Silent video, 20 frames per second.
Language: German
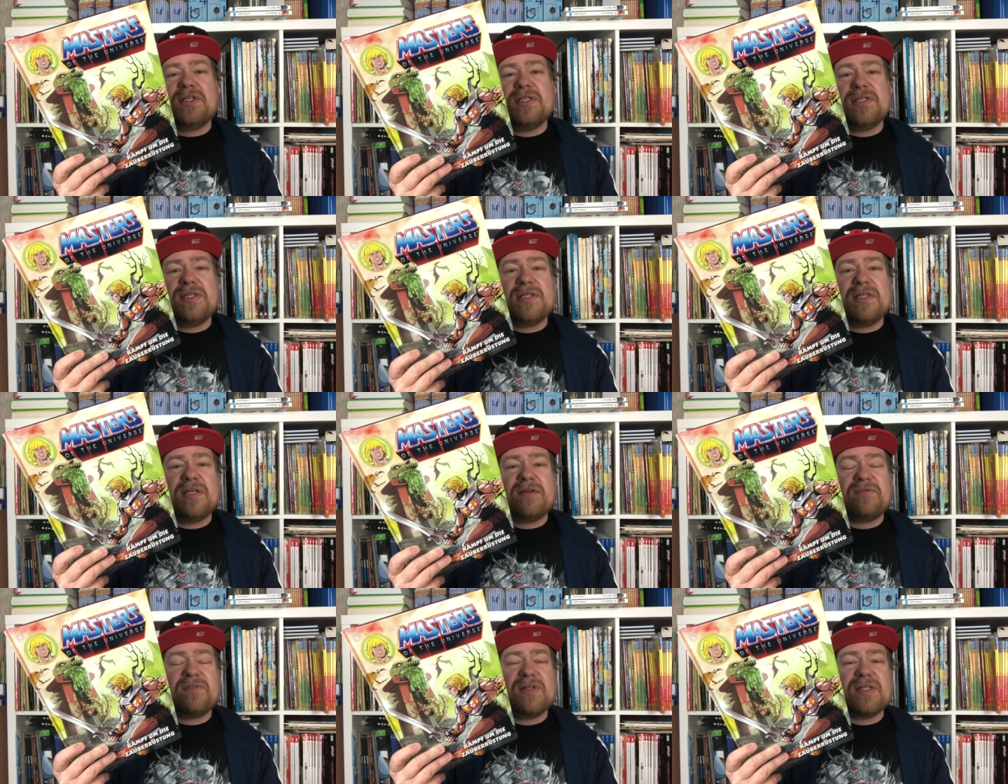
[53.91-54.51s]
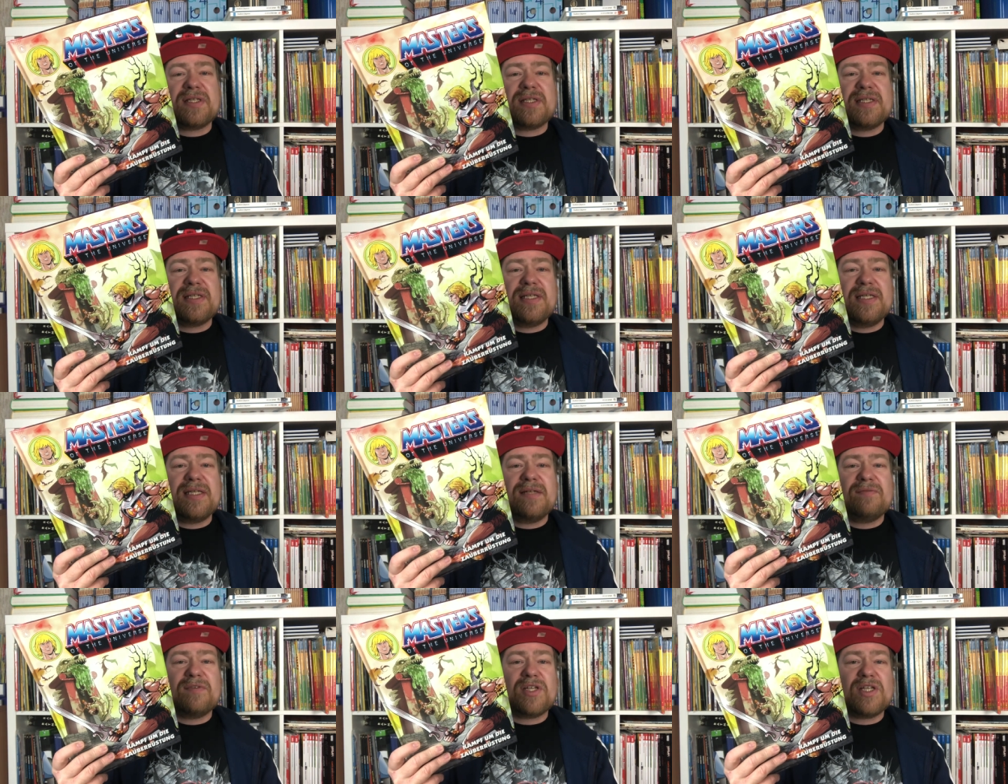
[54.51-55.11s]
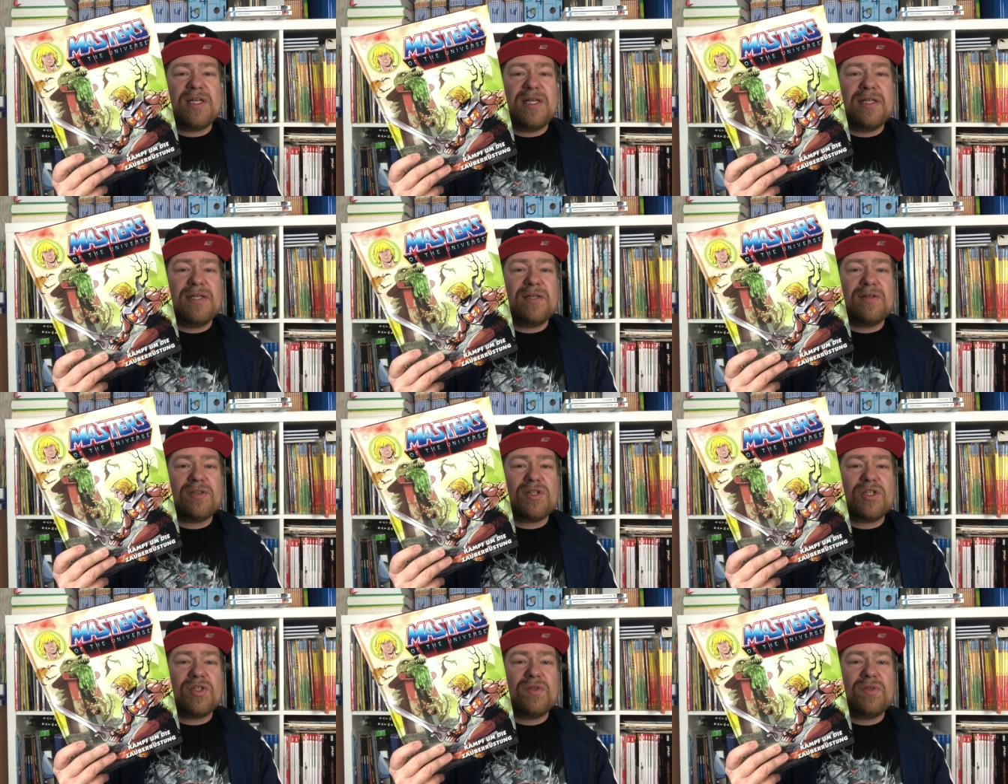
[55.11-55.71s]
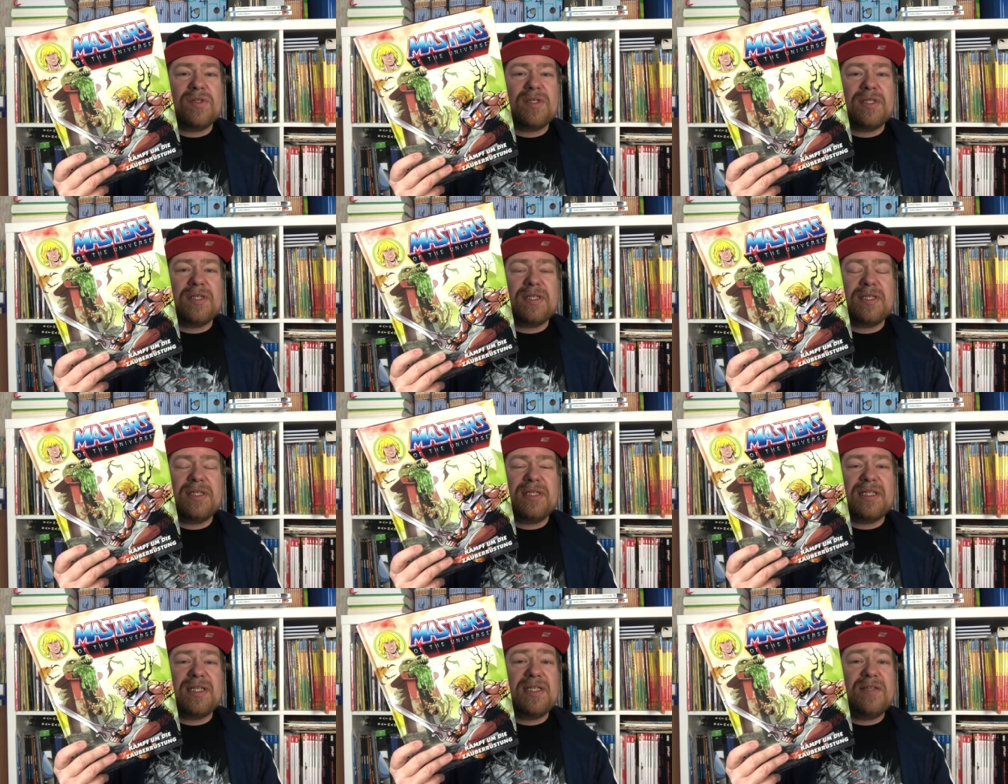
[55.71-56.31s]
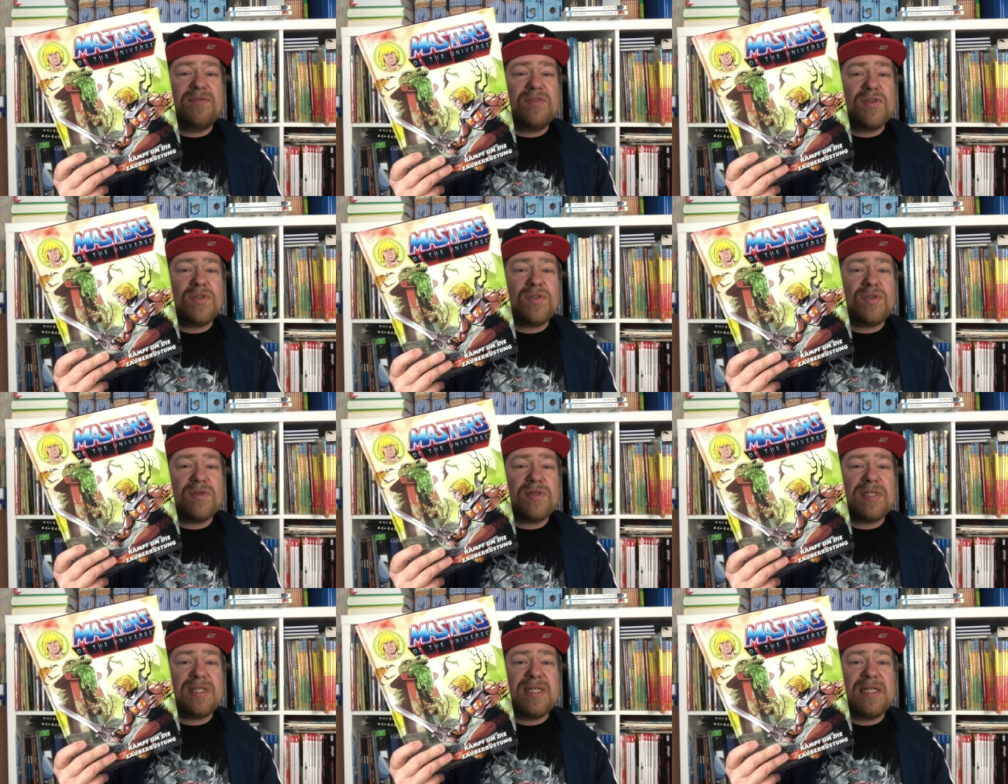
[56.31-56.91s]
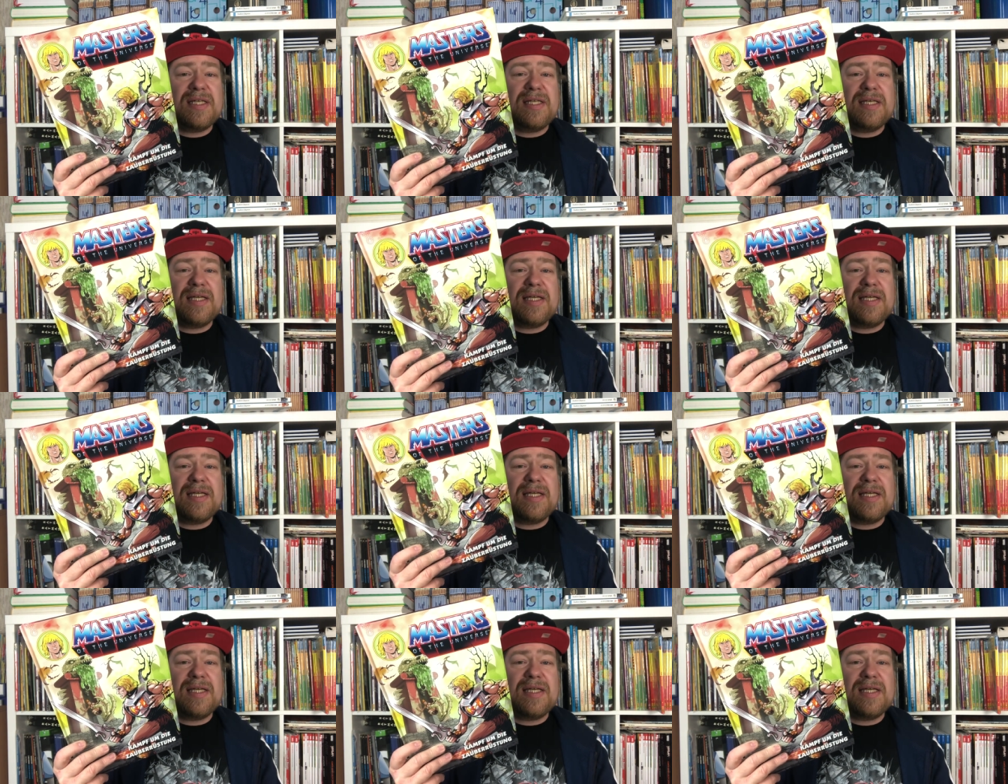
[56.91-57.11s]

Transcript: die sich dafür interessieren, wahrscheinlich auch schon äh, die Review zu gesehen.